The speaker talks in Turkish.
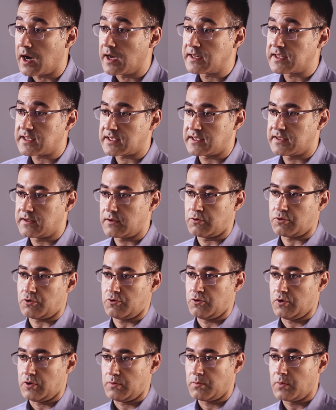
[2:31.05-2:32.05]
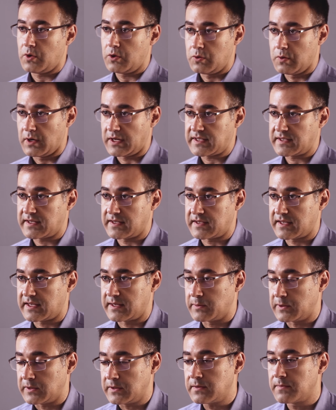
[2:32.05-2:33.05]
ayrıştığını düşünüyorum UX
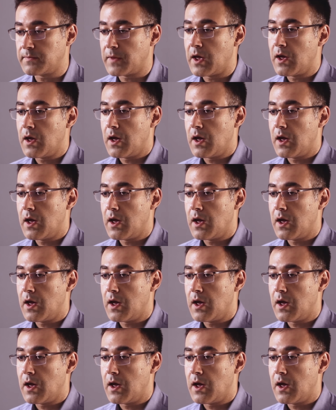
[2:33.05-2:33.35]
tasarımının.